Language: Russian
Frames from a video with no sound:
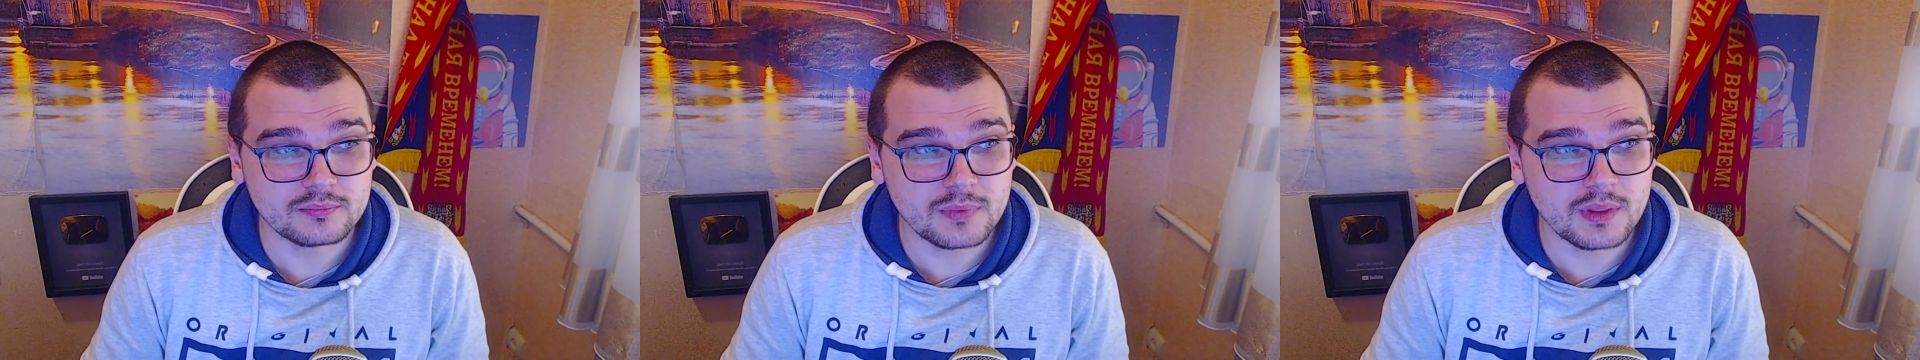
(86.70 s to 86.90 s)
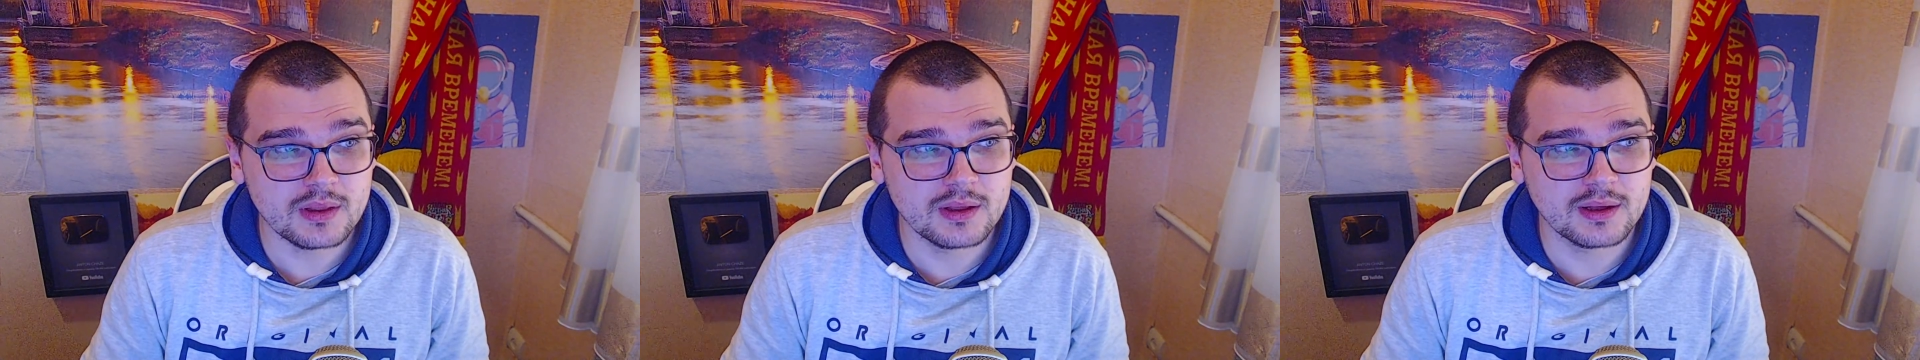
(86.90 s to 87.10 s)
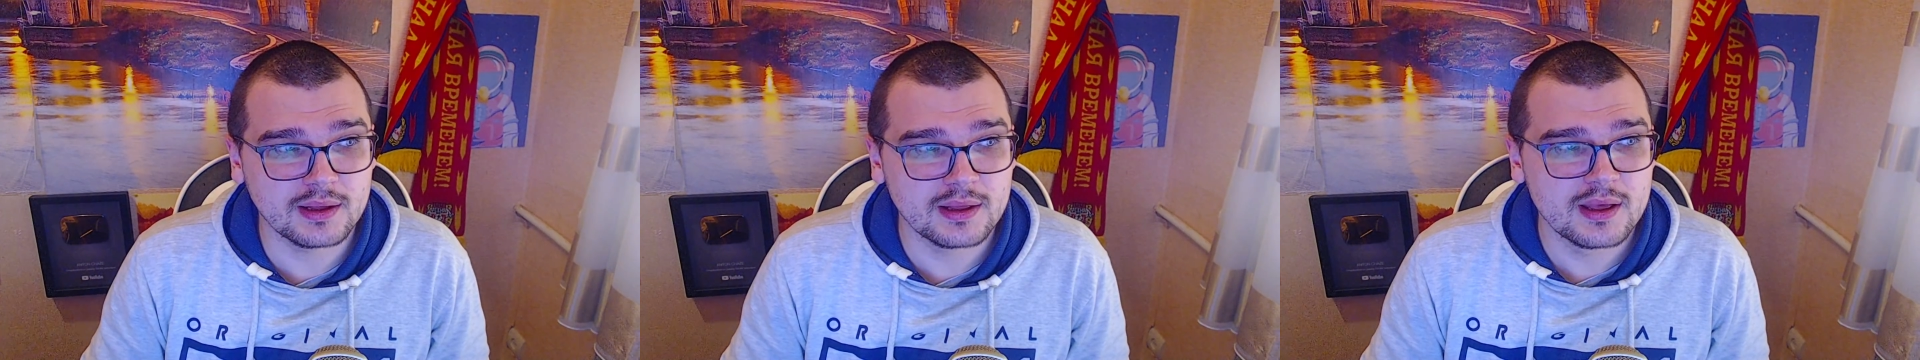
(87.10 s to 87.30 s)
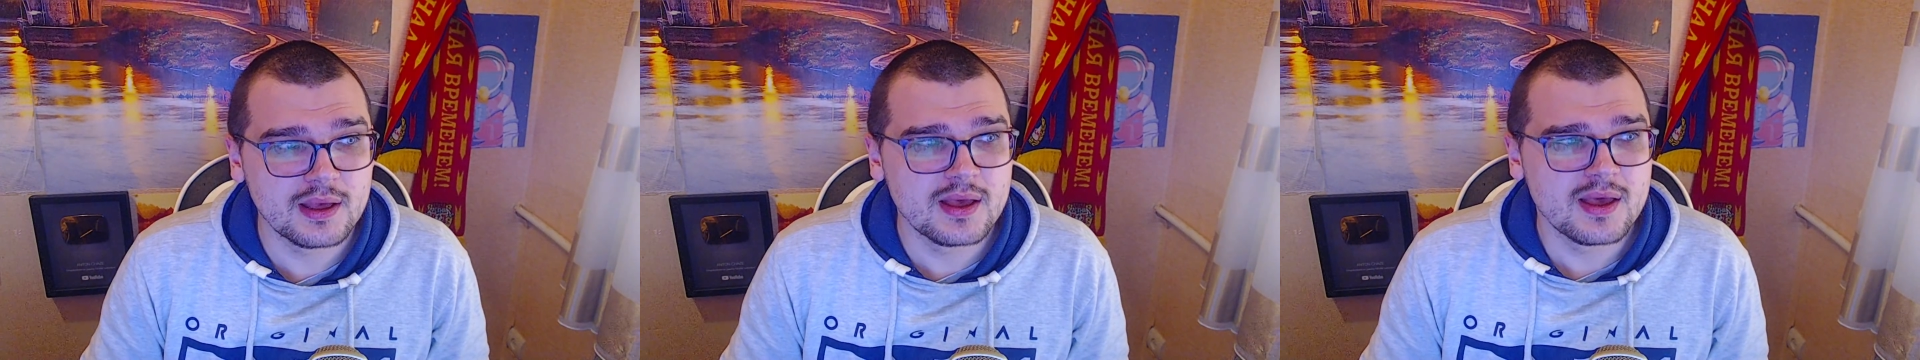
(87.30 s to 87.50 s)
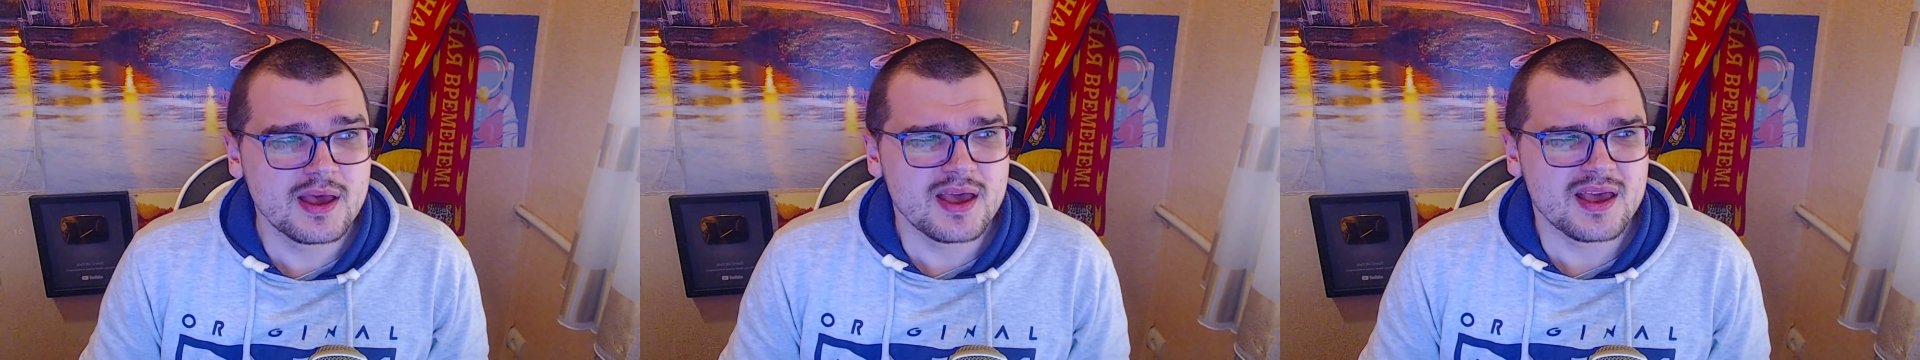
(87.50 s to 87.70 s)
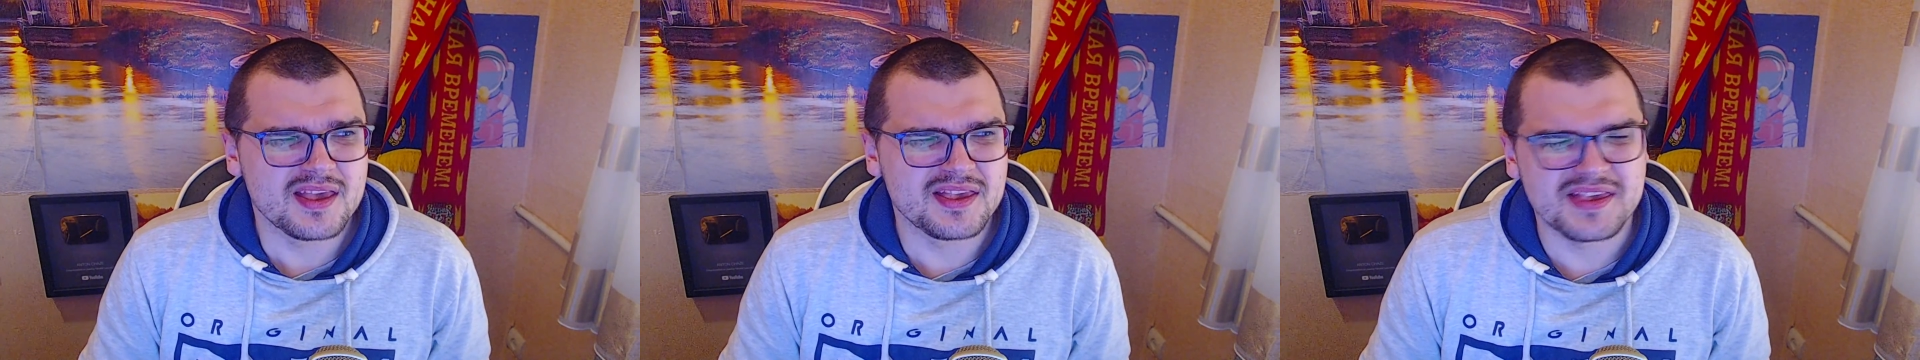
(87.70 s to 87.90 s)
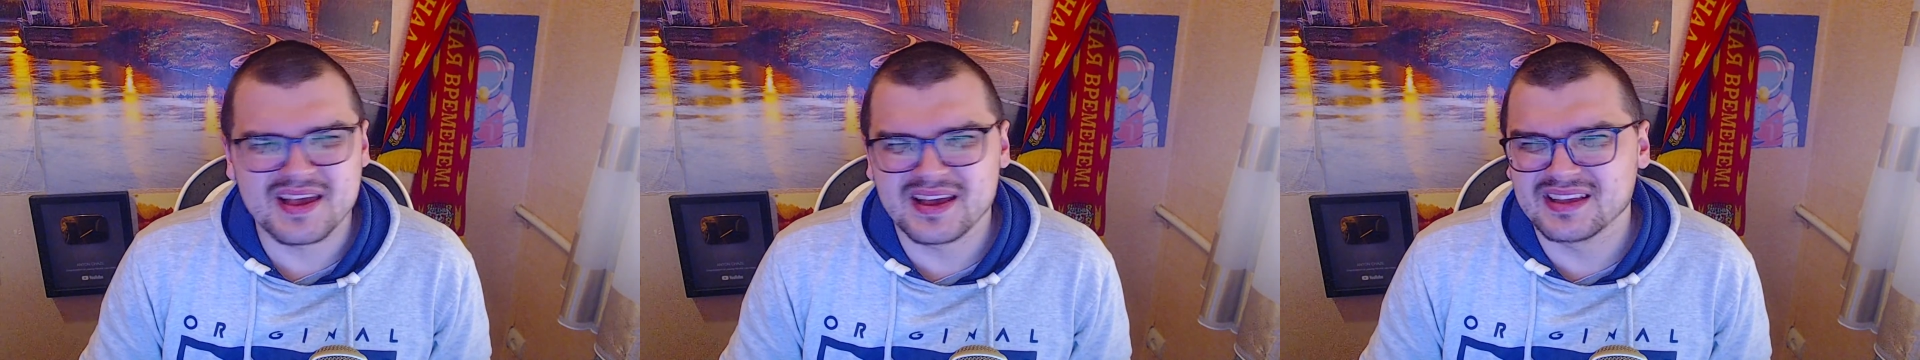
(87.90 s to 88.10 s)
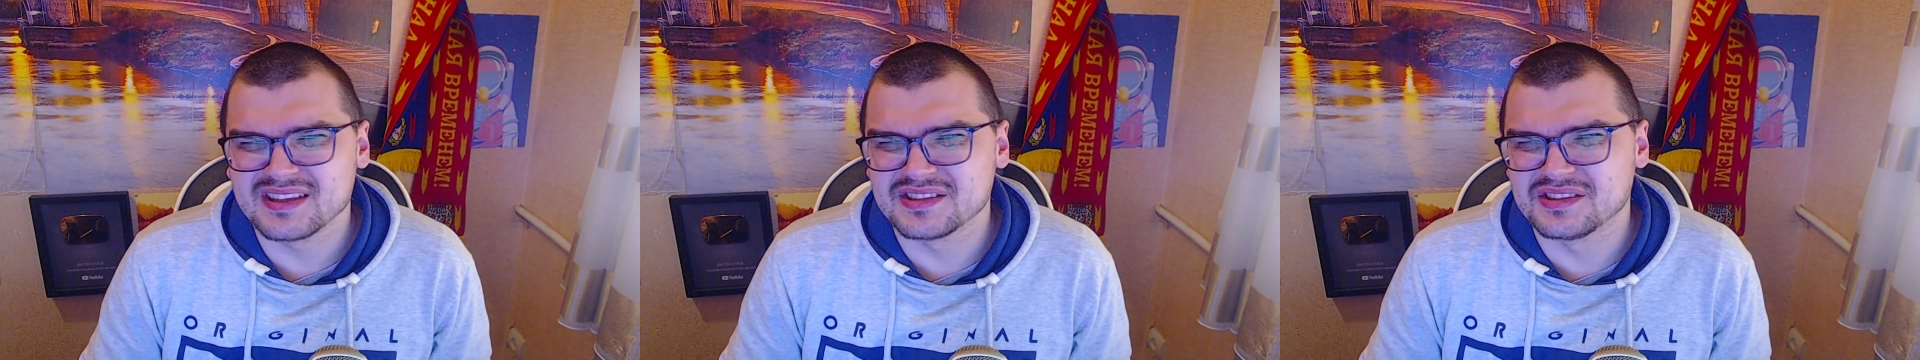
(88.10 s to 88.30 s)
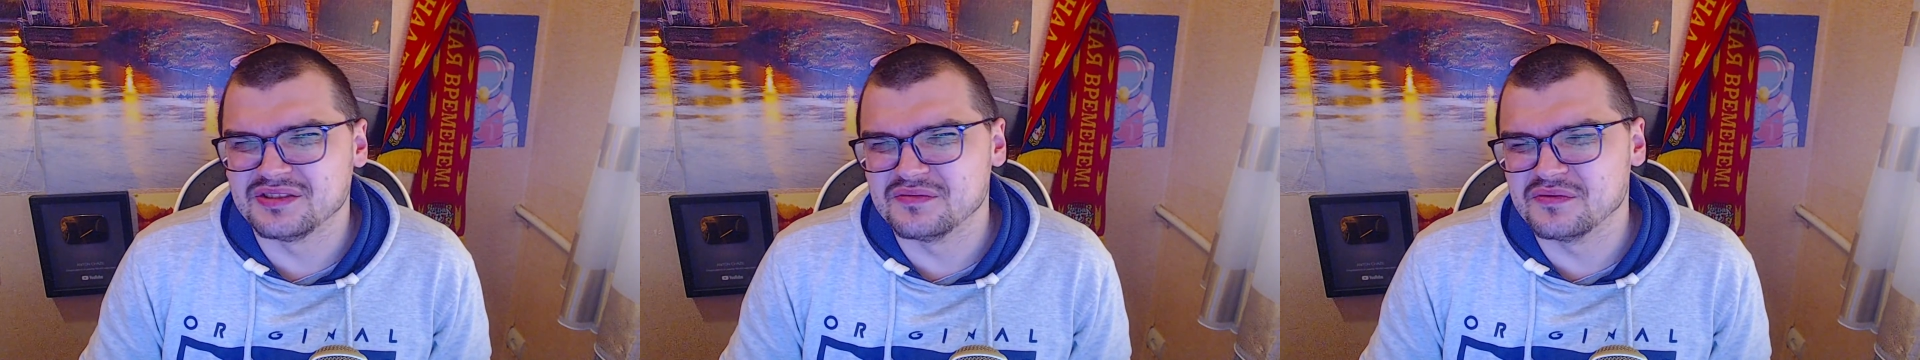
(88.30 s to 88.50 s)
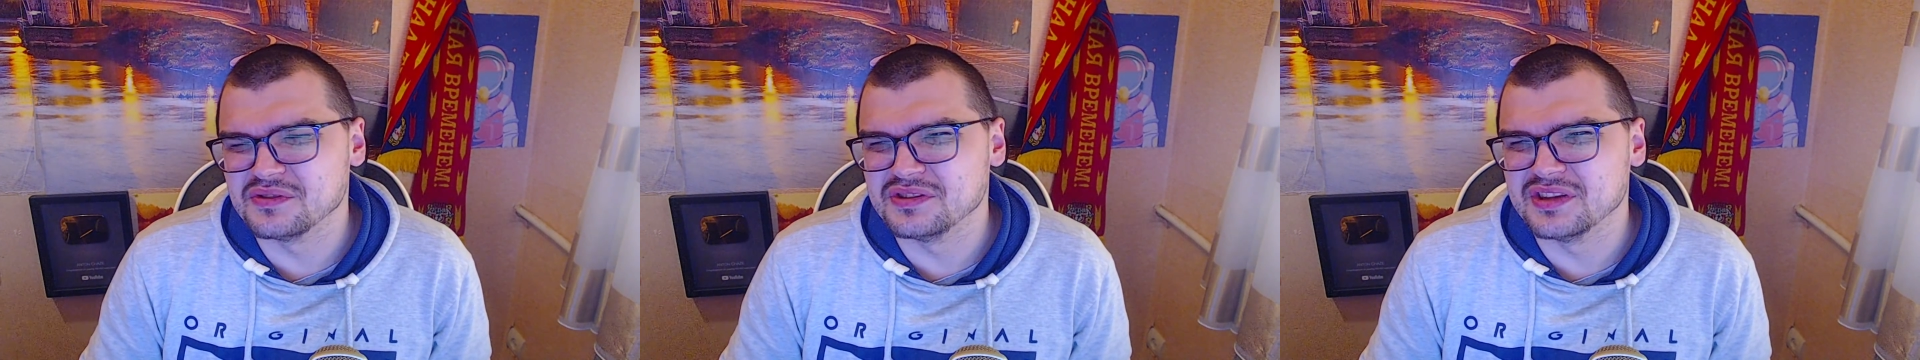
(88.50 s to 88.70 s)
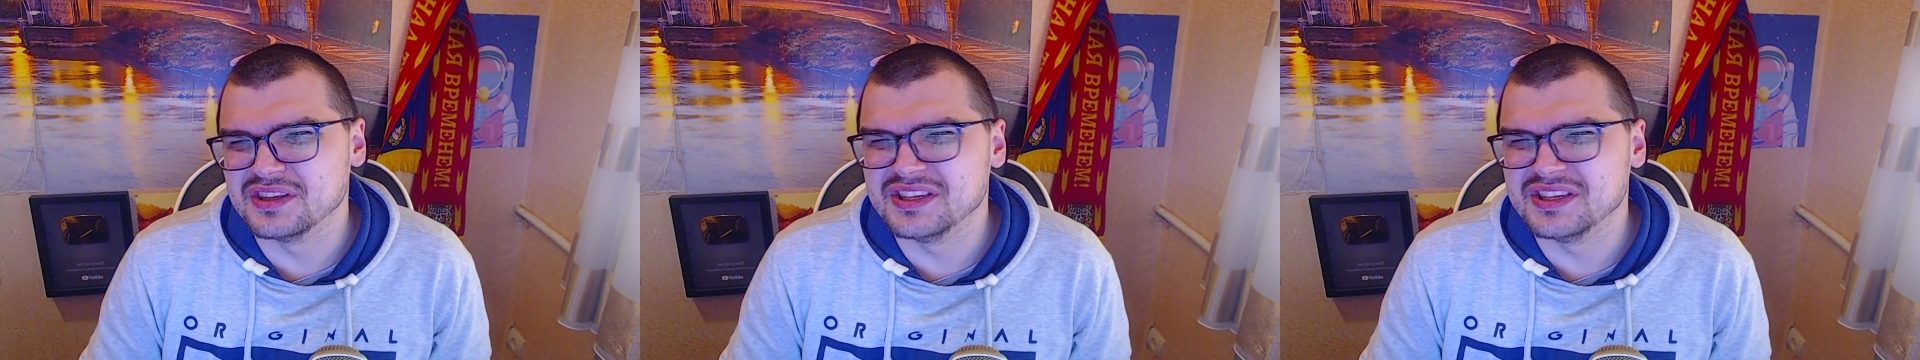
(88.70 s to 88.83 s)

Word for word: э, я сегодня